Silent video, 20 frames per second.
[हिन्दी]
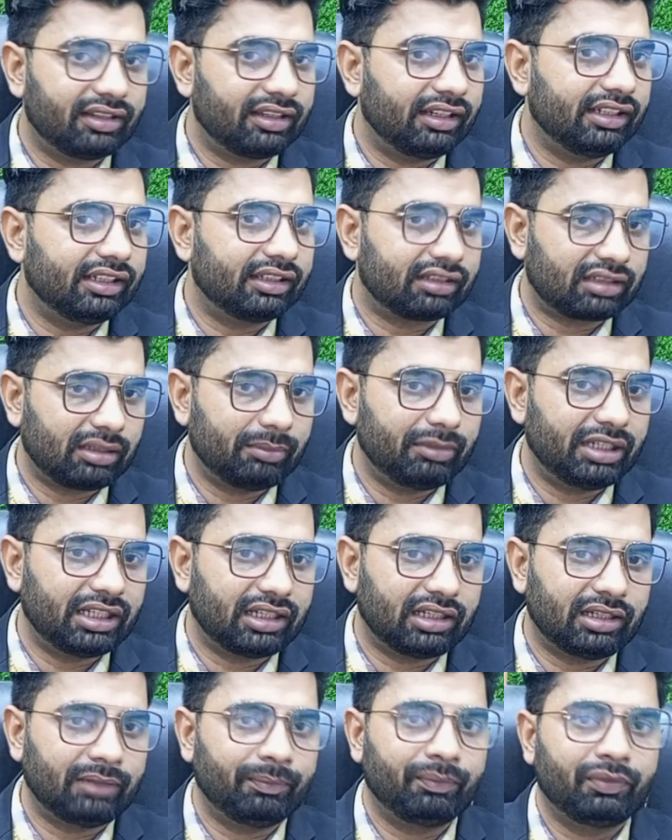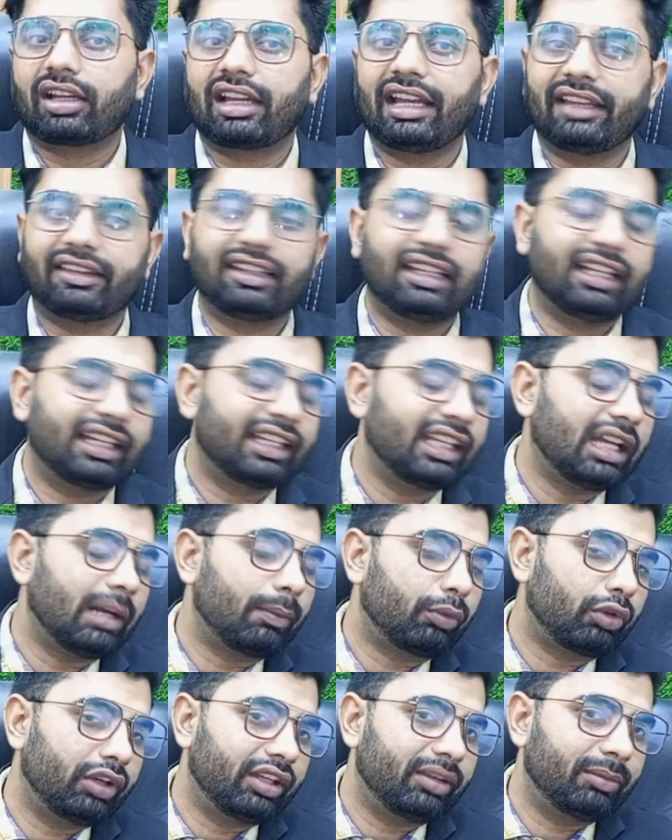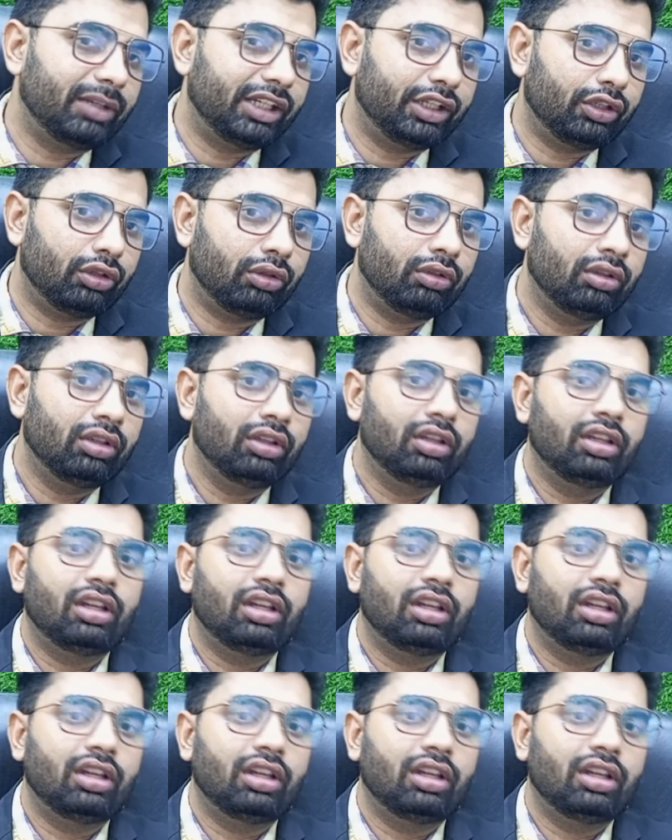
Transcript: रिजल्ट इसका मिलेगा कैसी लगी आपको एक वीडियो